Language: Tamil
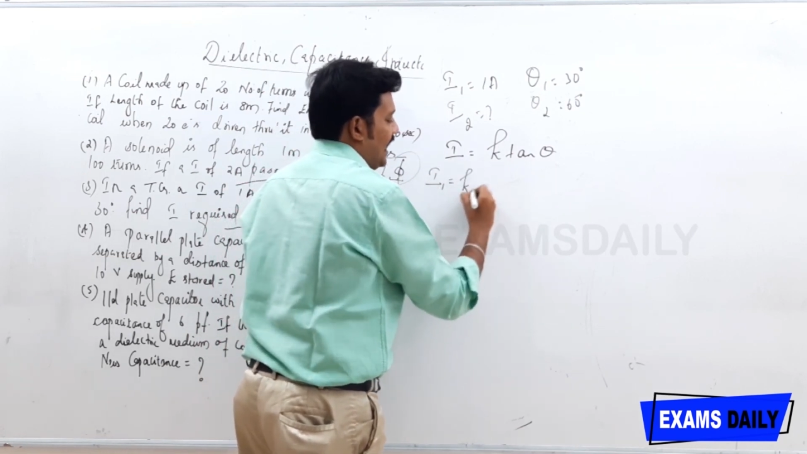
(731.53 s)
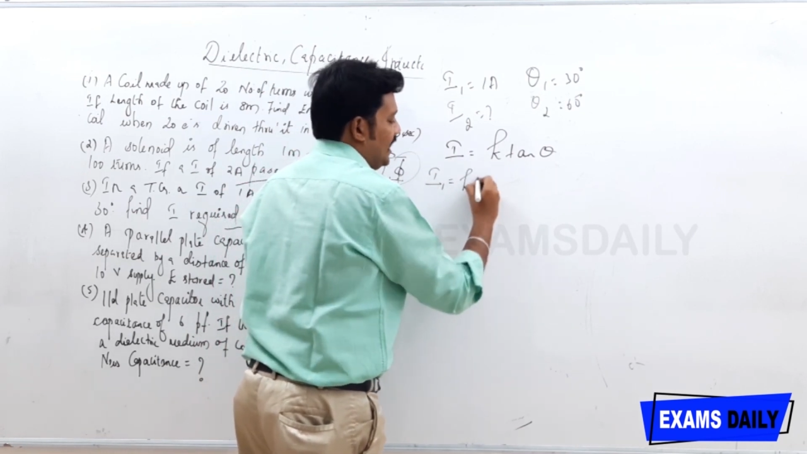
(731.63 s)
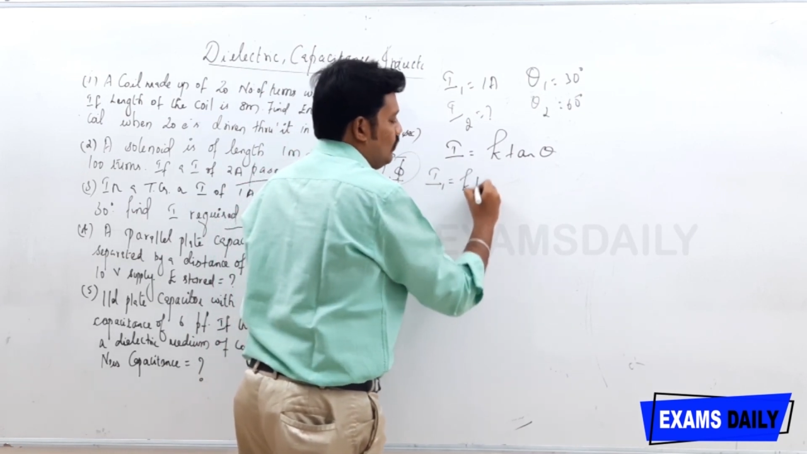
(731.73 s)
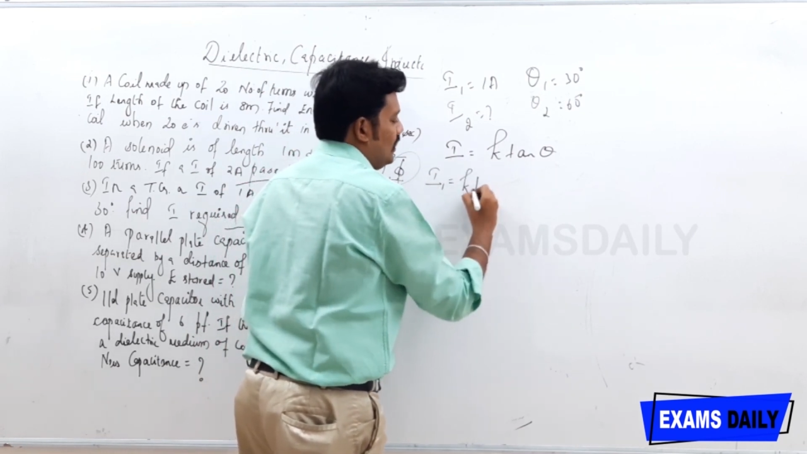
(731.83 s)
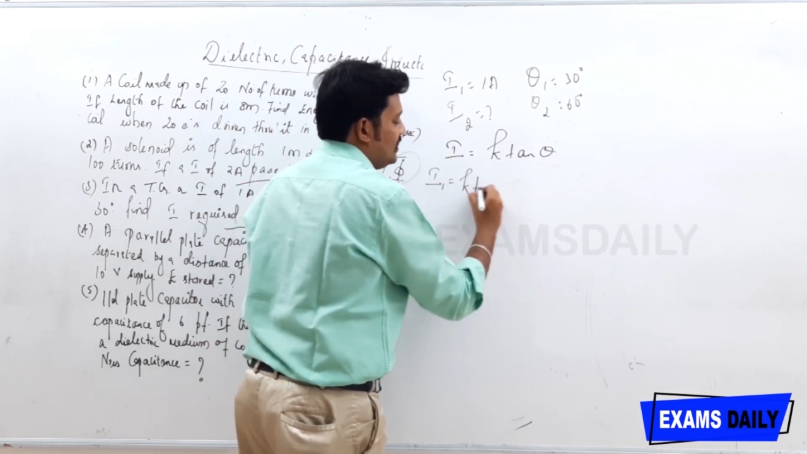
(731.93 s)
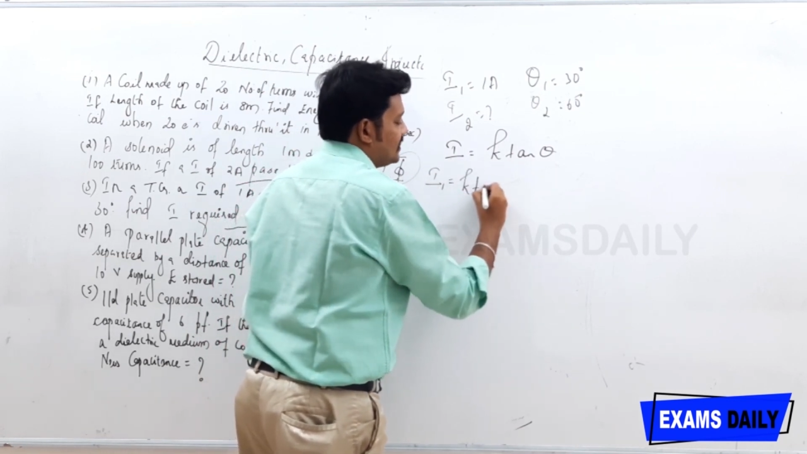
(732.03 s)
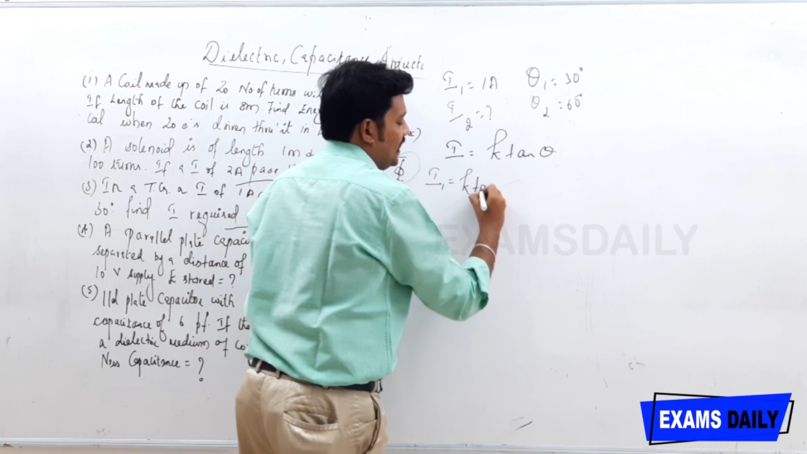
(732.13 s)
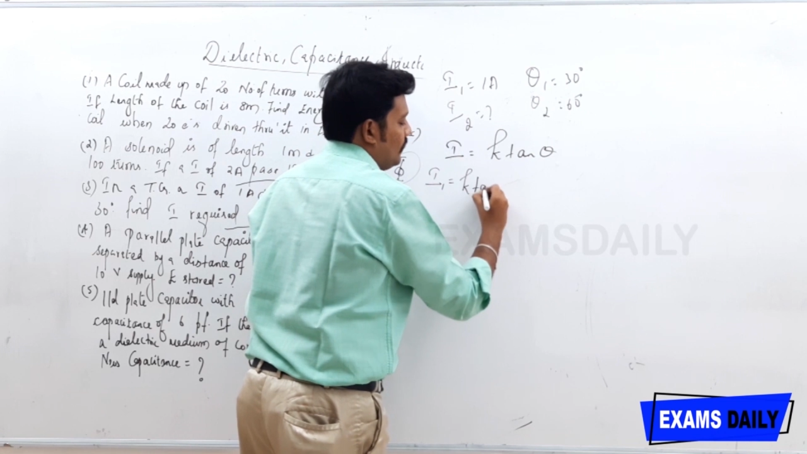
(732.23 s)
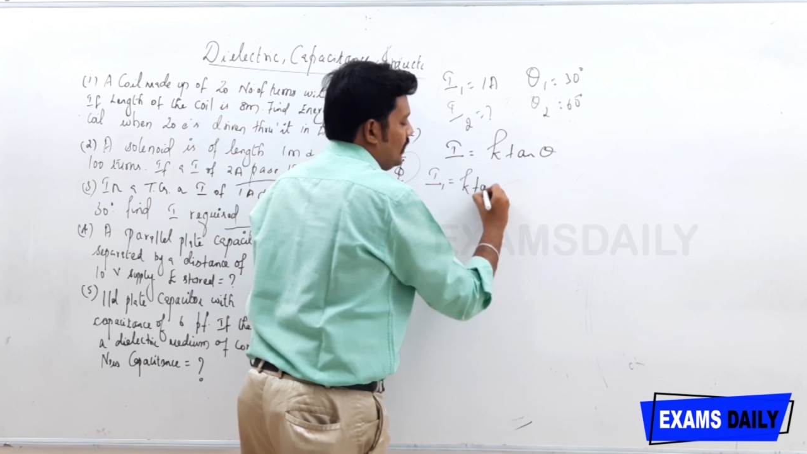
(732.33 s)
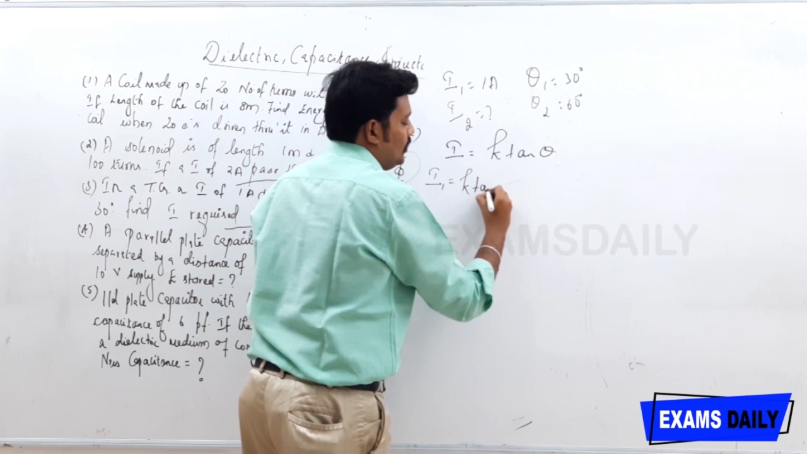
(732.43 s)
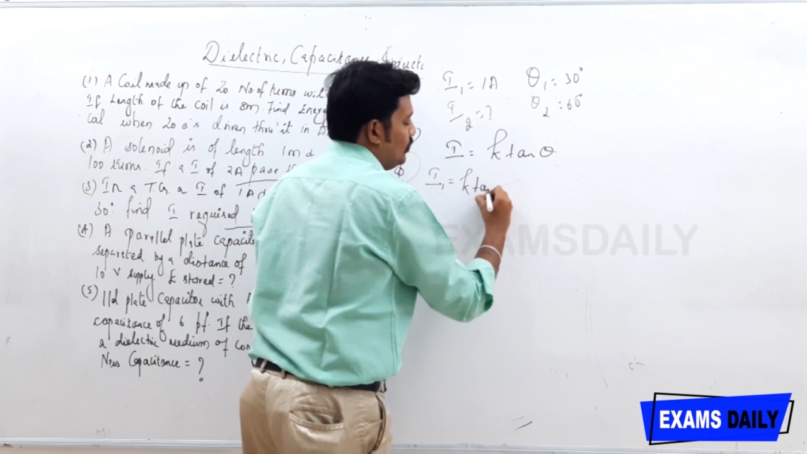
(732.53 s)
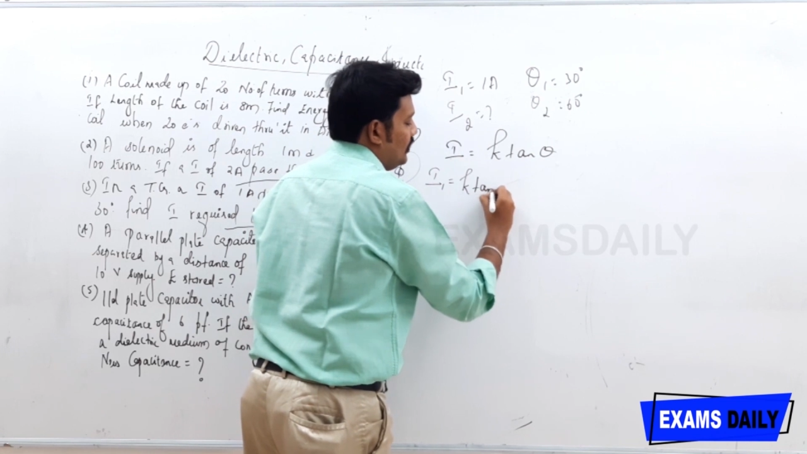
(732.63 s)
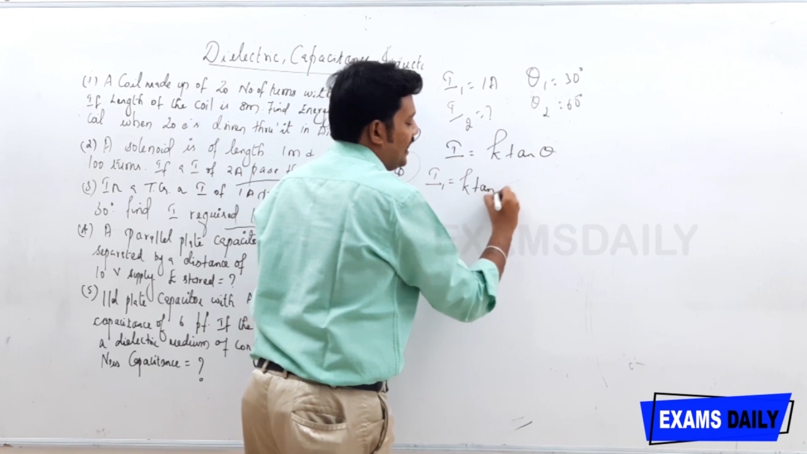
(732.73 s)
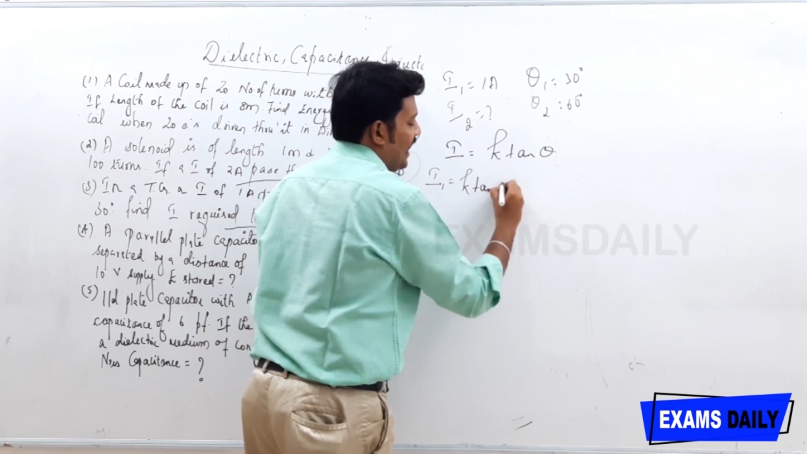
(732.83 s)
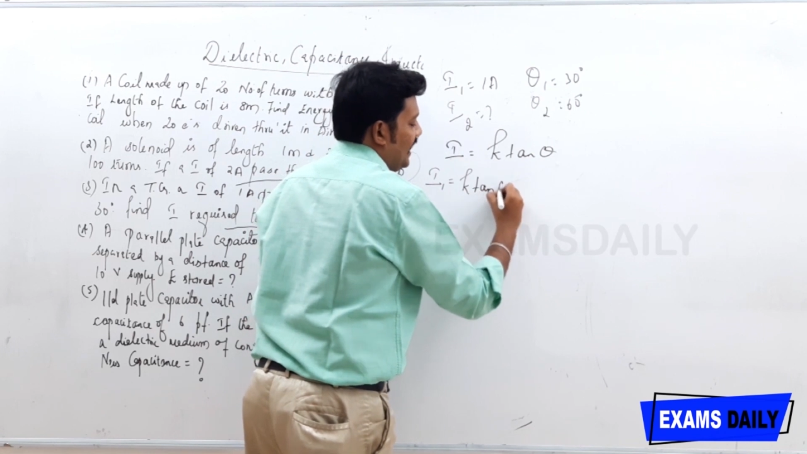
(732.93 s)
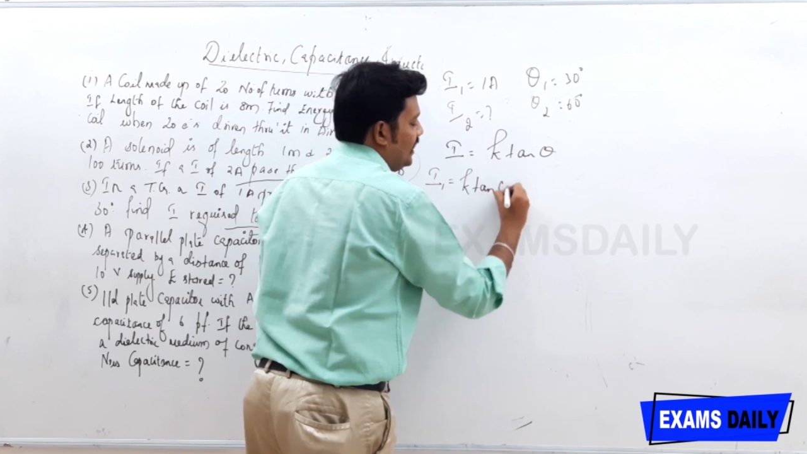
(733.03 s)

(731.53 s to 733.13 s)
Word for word: ஐ ஒன் இஸ் ஈக்குவல் டு கே